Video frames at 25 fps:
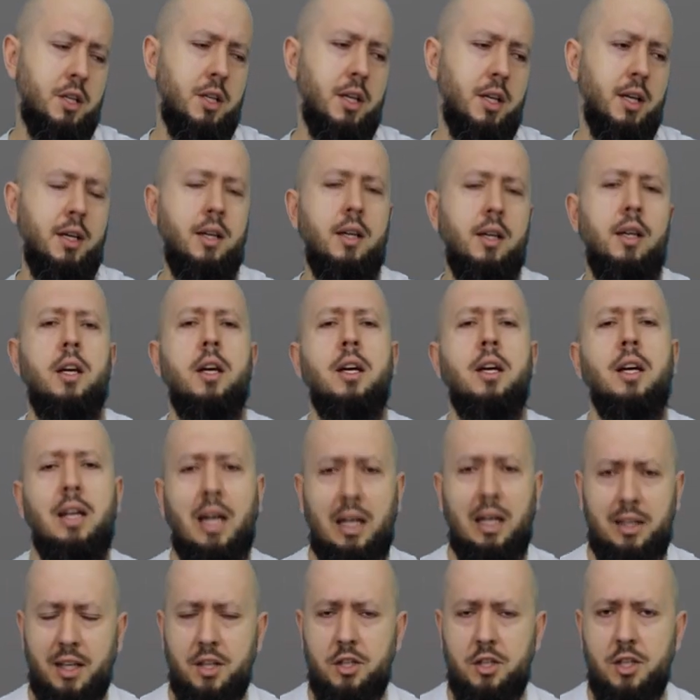się
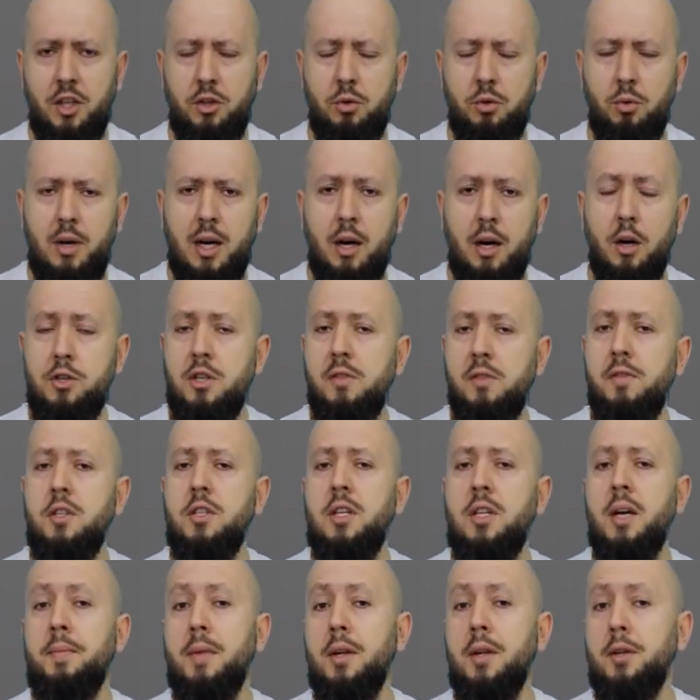Katarzyna II,
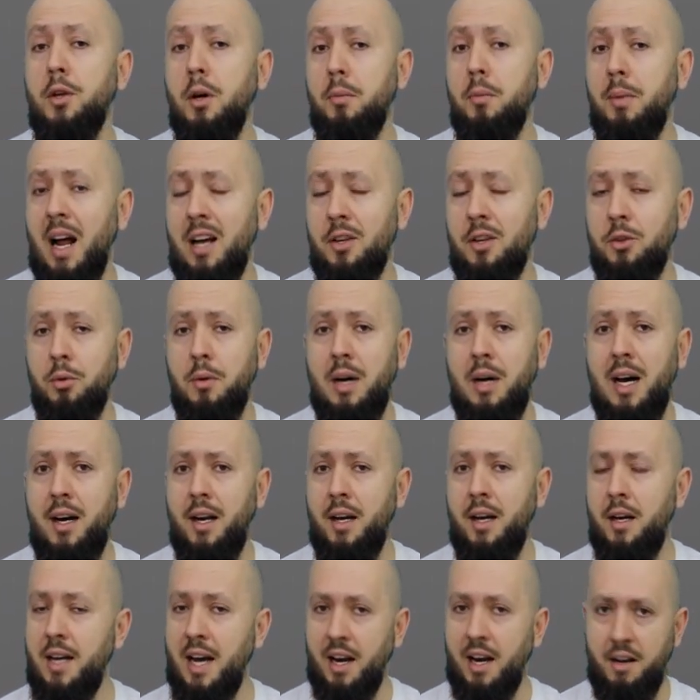oczywiście z obrazu,
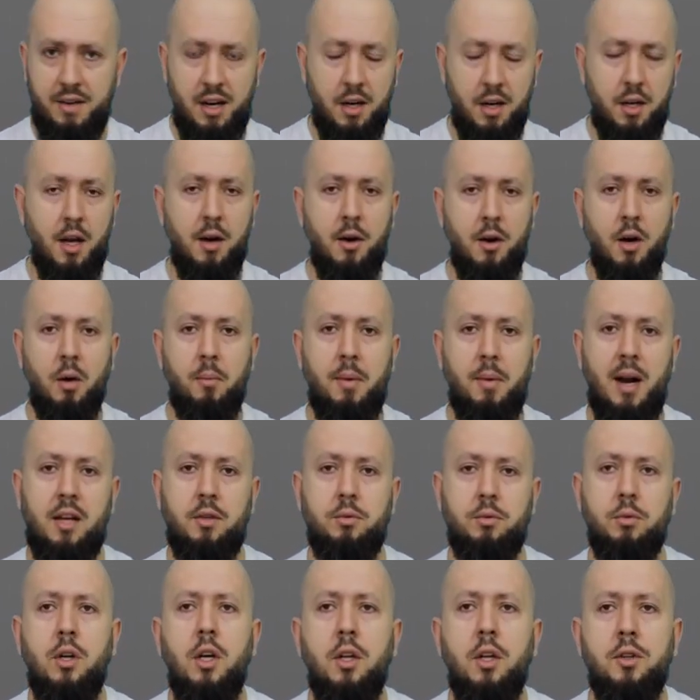ale jak wielkiego
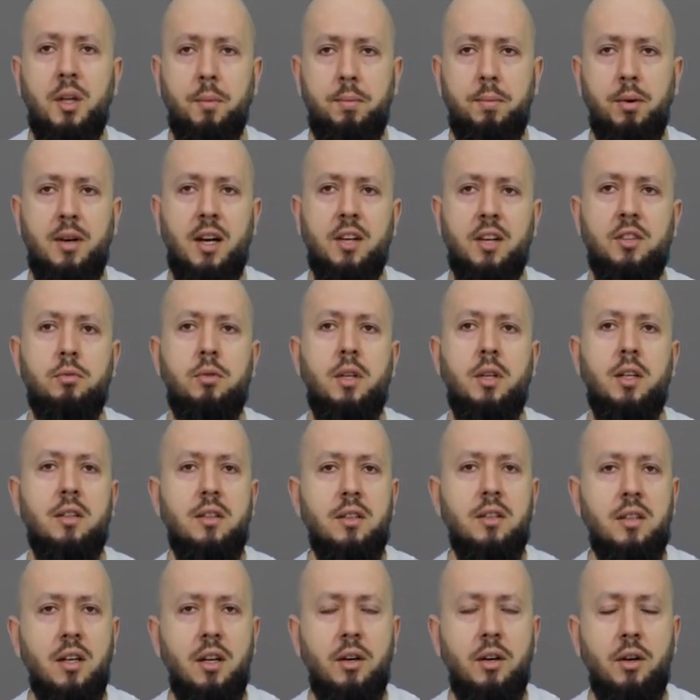obrazu. To pokazuje
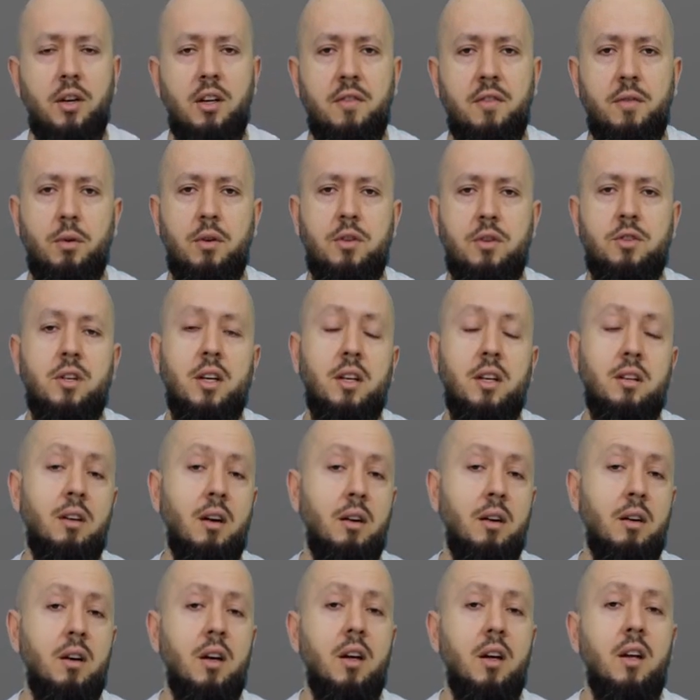tylko i wyłącznie
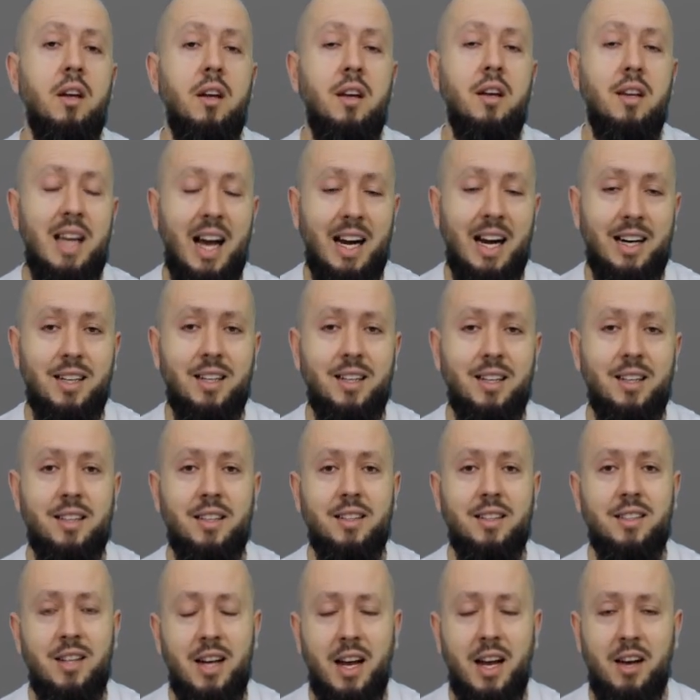to, jak
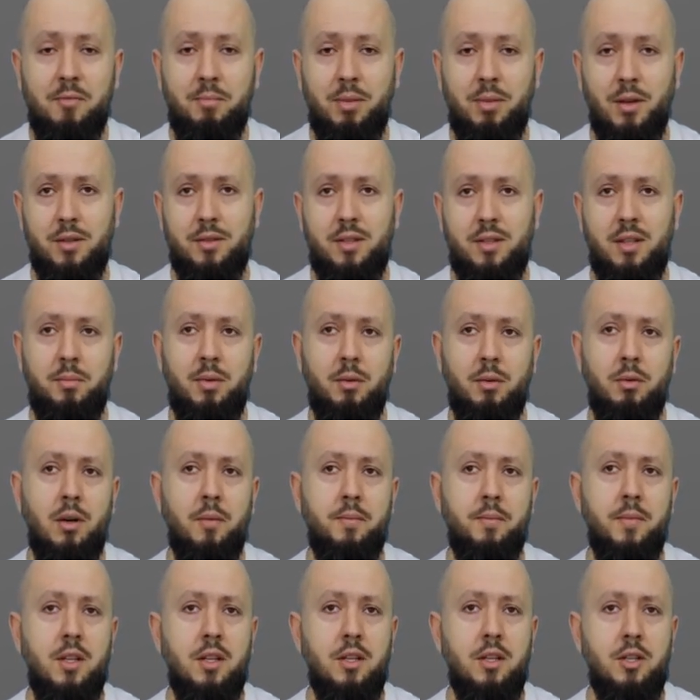źle w Polsce
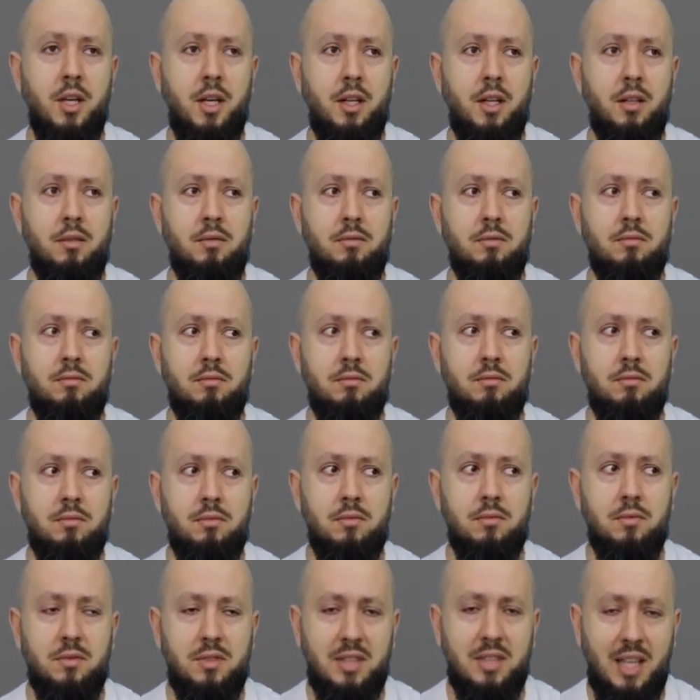było i że
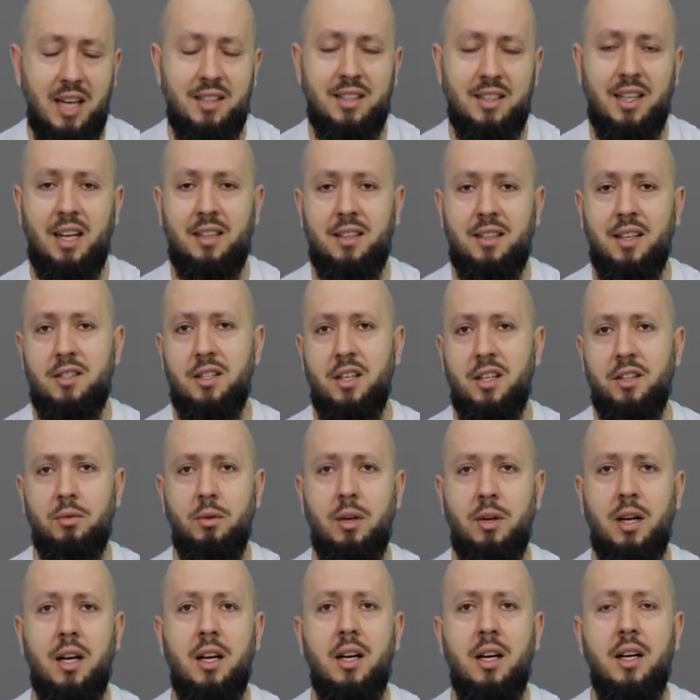serca Katarzyna
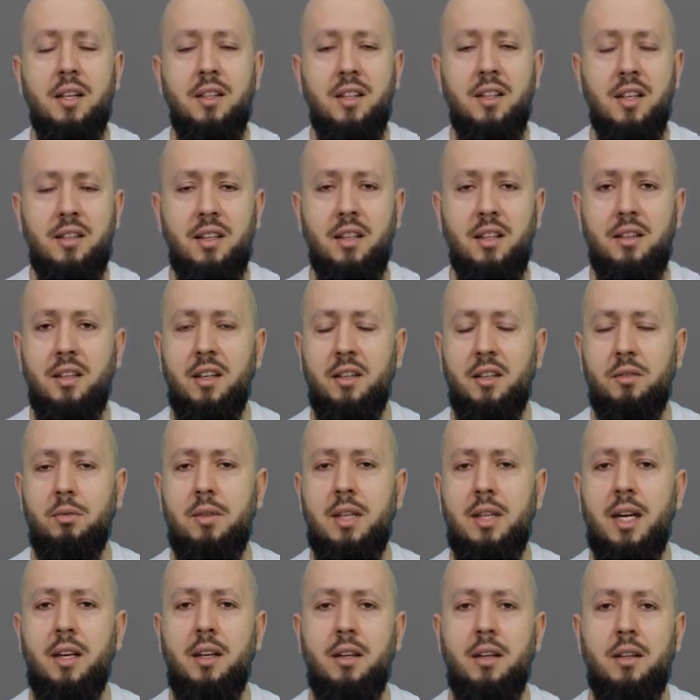II niestety jest
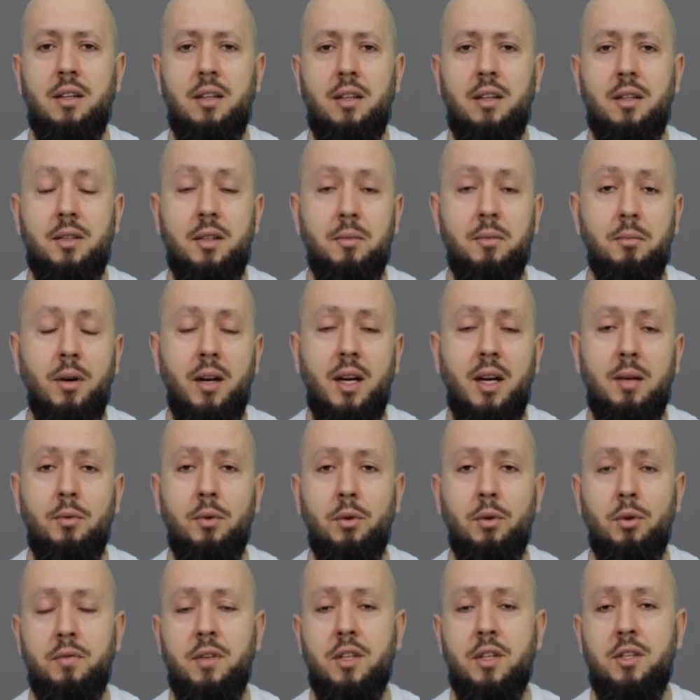tutaj e, symbolem
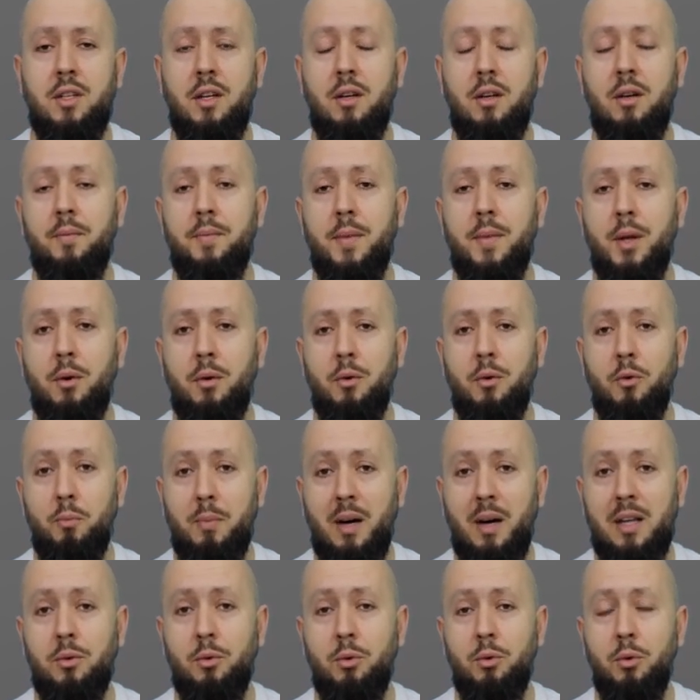również tego
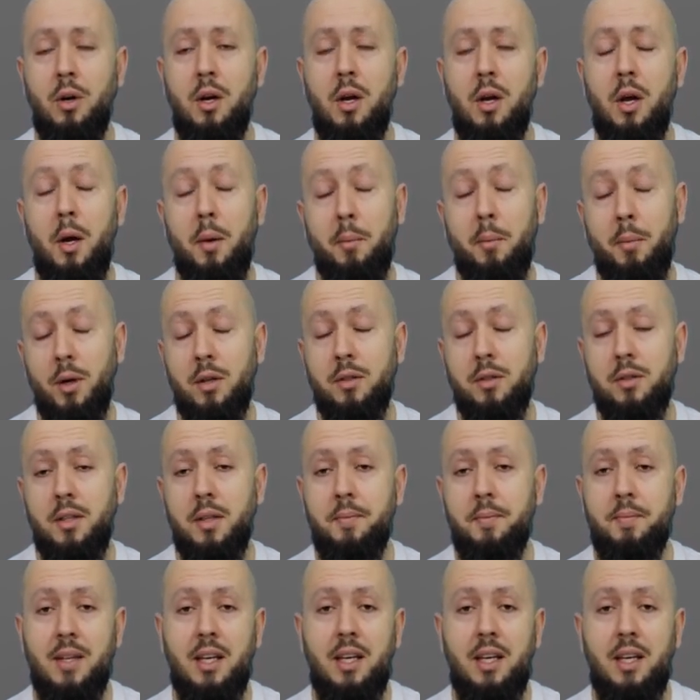upadku Polski.